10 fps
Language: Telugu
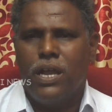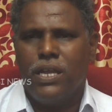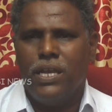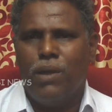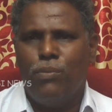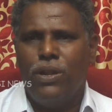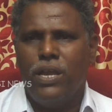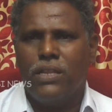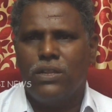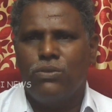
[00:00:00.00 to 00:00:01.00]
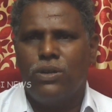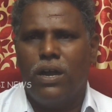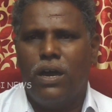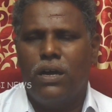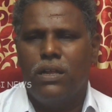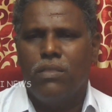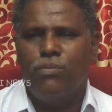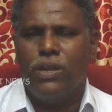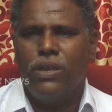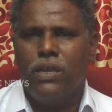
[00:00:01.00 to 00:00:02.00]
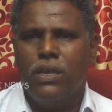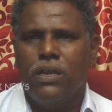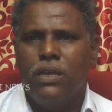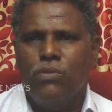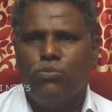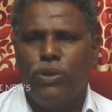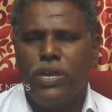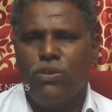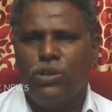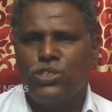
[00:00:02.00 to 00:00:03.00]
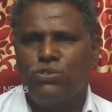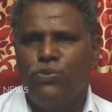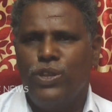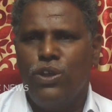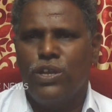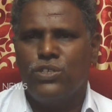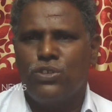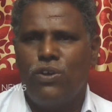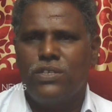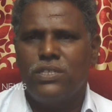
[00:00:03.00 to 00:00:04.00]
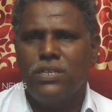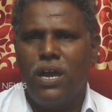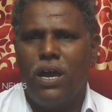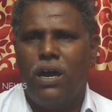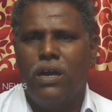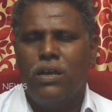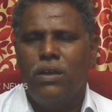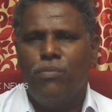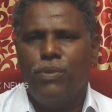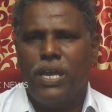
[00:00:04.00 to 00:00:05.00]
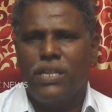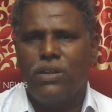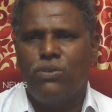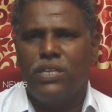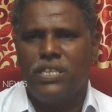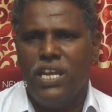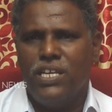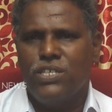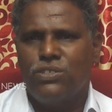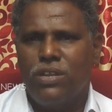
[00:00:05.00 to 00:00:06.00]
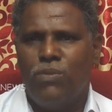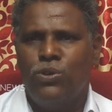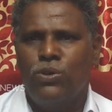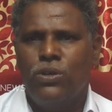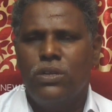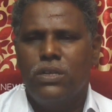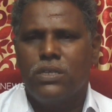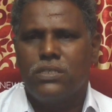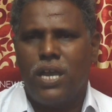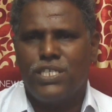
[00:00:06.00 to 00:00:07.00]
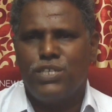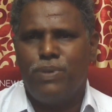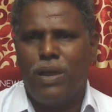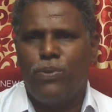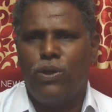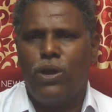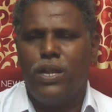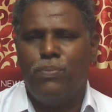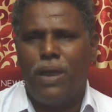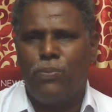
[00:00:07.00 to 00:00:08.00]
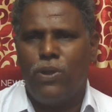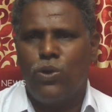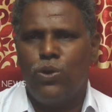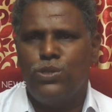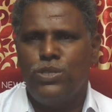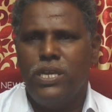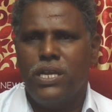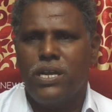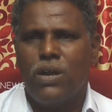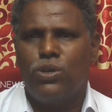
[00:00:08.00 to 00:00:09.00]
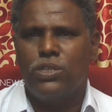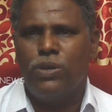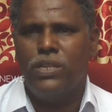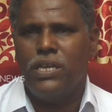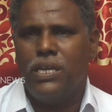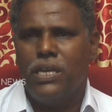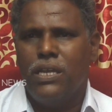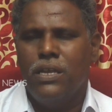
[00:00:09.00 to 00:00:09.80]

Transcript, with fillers: అంటే ఈ నెంబర్ని అందరూ కూడా మరి బుకింగ్ కోసం వినియోగించుకోవాల్సిందిగా మీ అందరికి కూడా తెలియజేస్తున్నాము సాక్షి పేపర్లో అన్ని పేపర్లో కూడా వచ్చినాయి ఇంకా కొంతమందికి